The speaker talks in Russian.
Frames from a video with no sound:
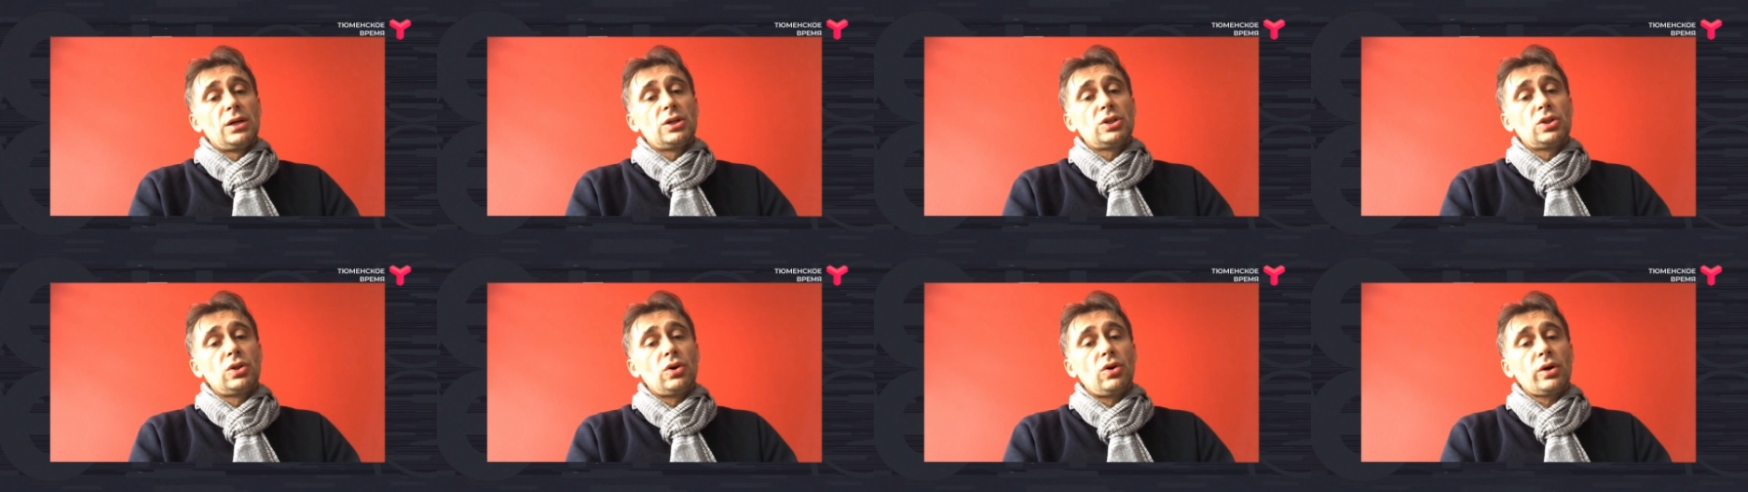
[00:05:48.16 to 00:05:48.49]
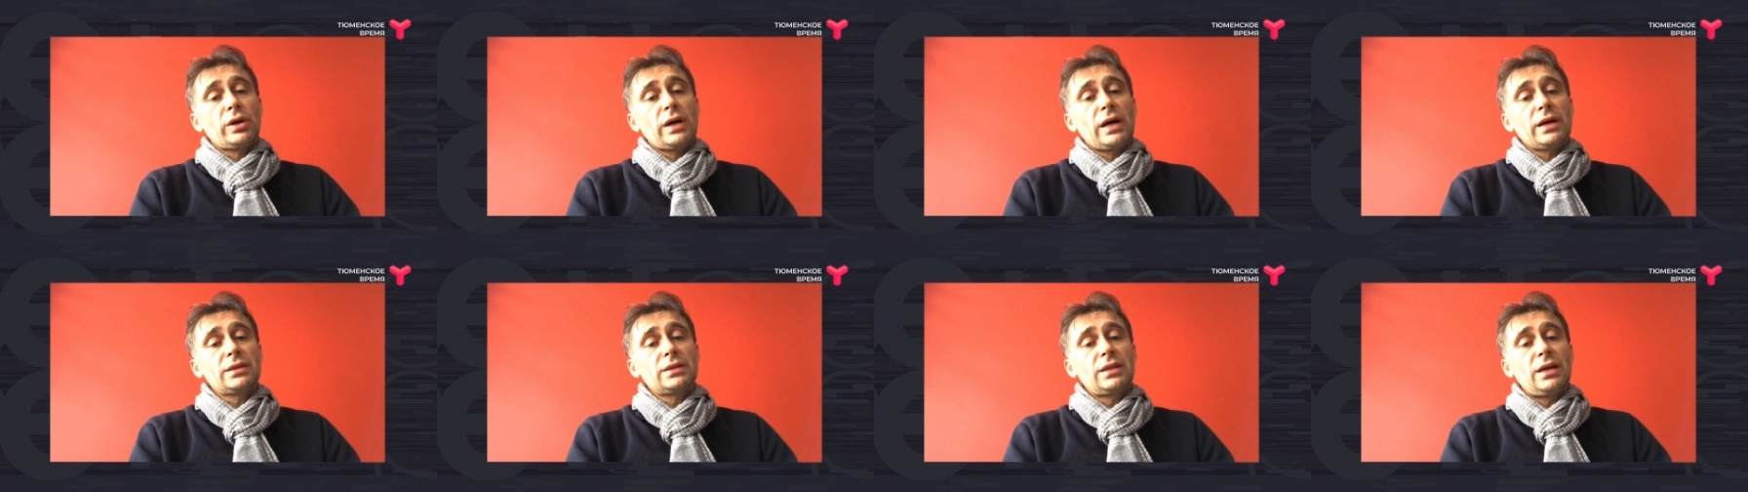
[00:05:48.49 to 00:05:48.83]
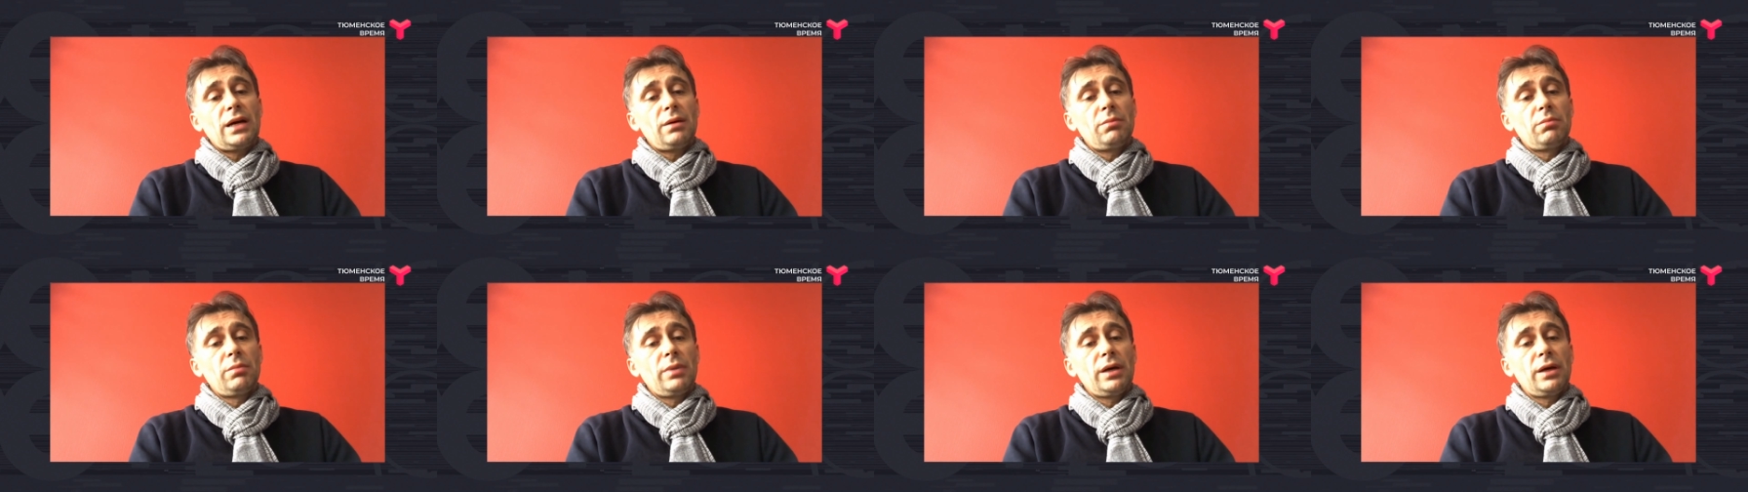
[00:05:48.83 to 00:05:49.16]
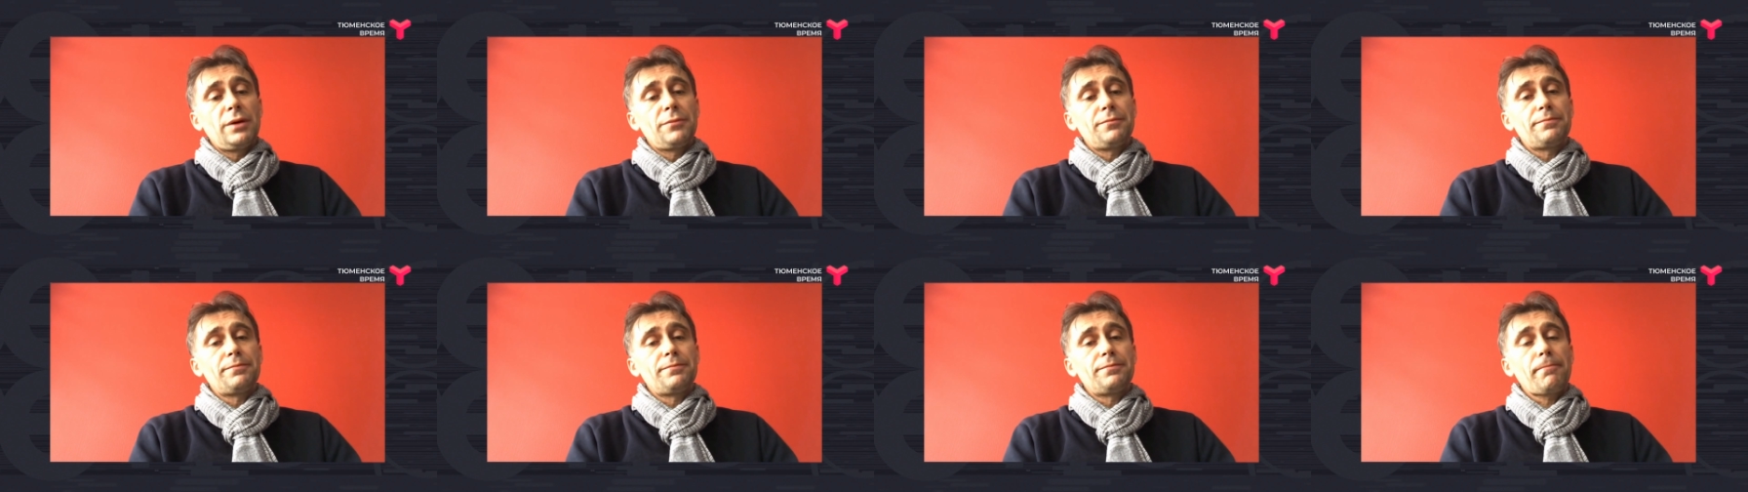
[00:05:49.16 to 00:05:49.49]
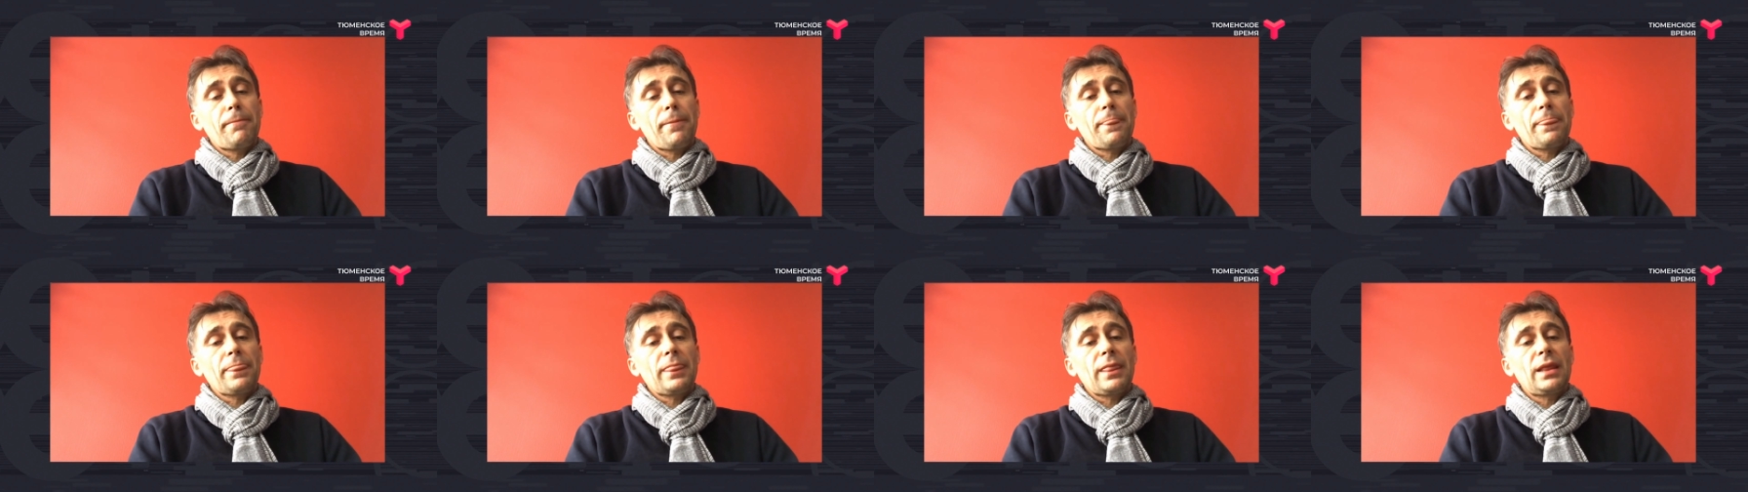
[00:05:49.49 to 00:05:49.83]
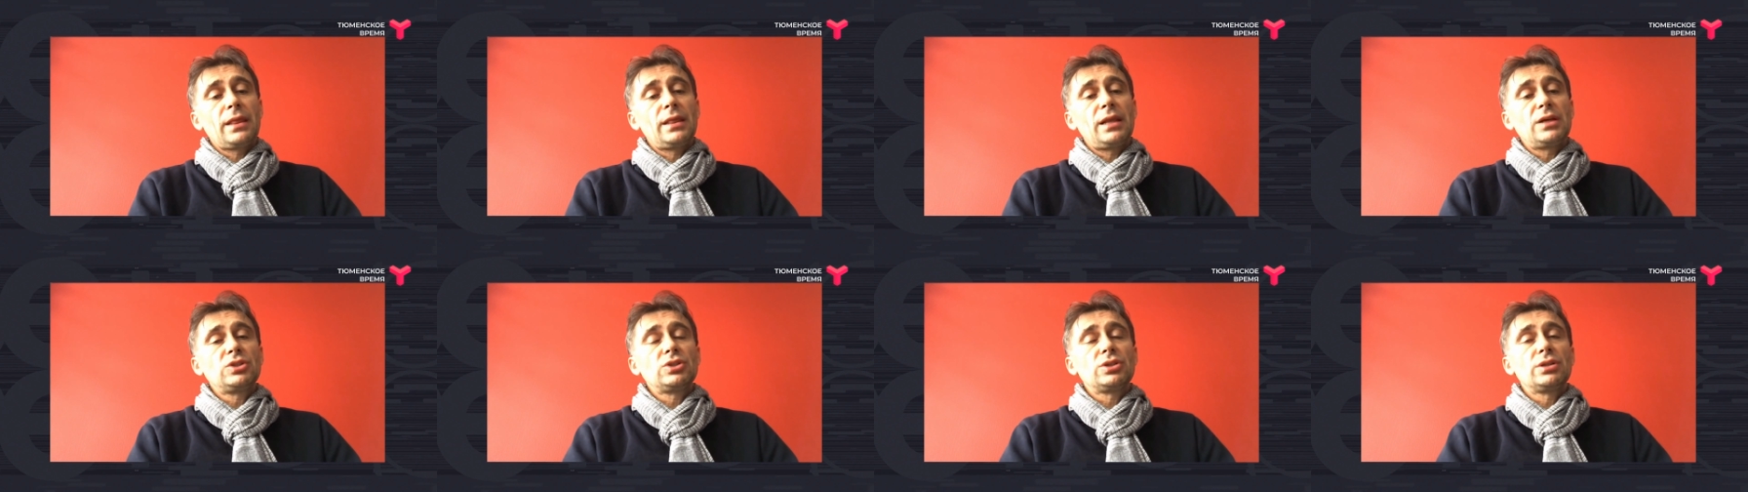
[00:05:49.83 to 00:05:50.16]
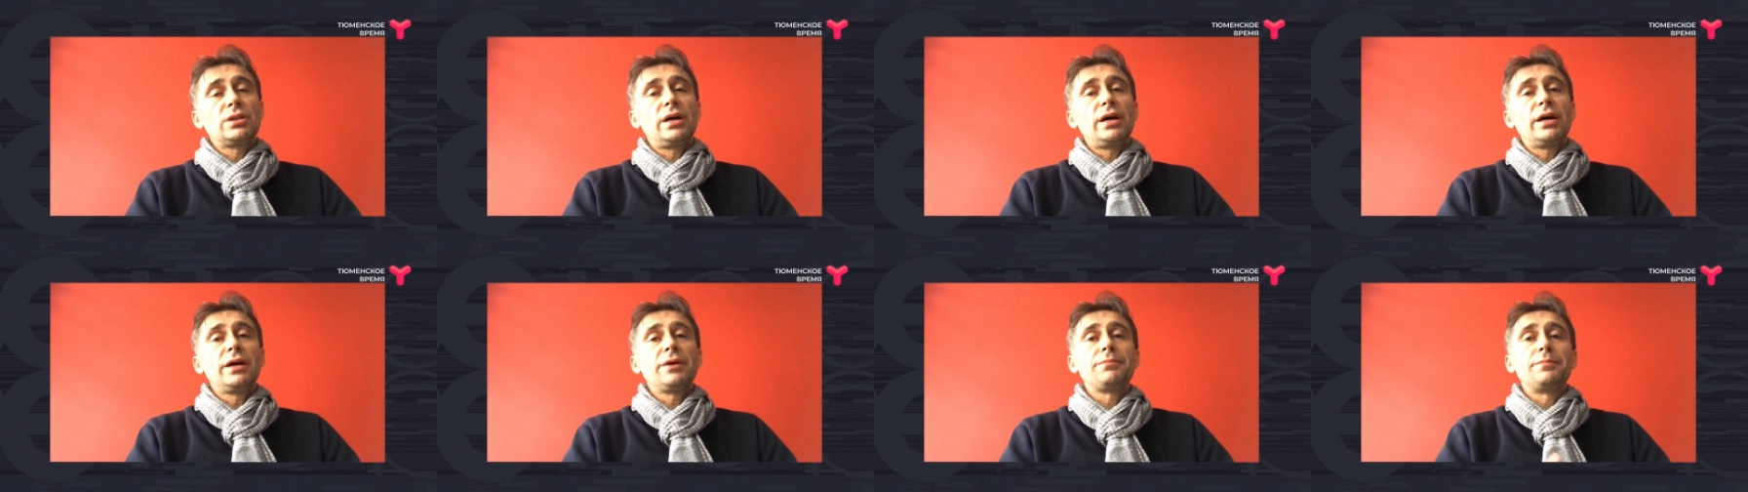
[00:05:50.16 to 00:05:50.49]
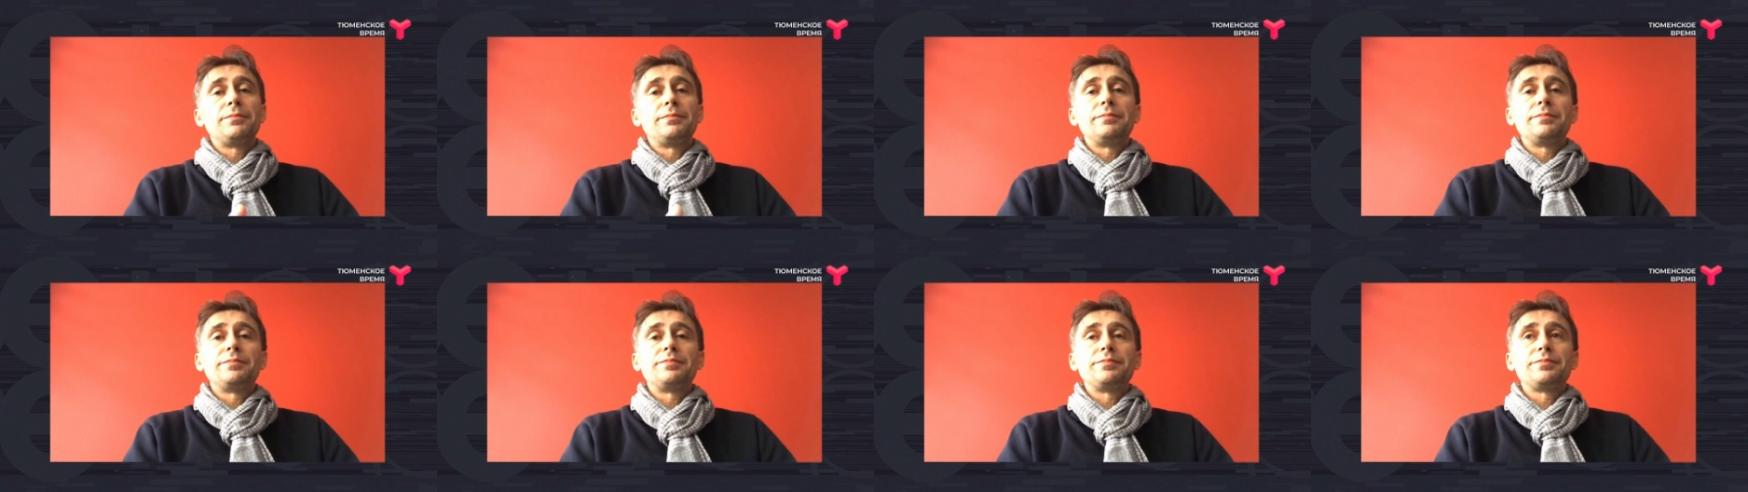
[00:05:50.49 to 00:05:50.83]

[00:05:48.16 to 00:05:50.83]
что когда мы начинаем...